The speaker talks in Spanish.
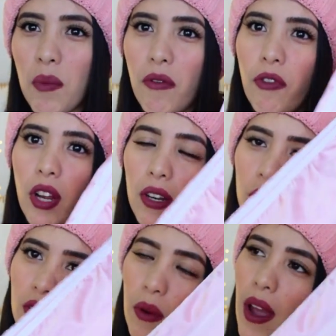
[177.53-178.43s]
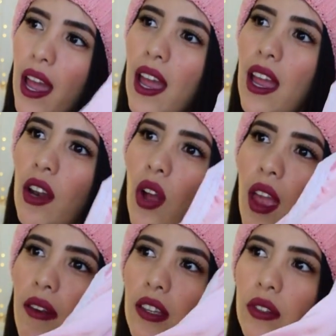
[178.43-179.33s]
como en Forever 21, los
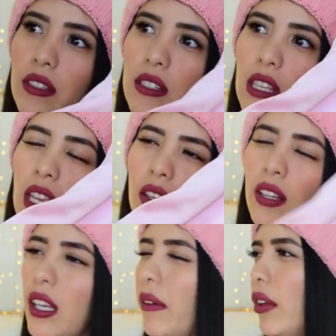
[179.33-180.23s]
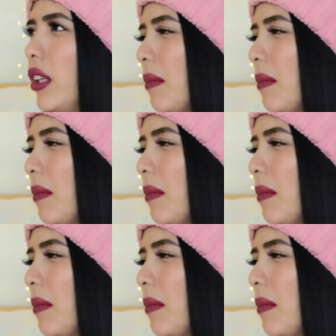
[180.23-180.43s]
había visto en, eh, creo que, a ver, ¿dónde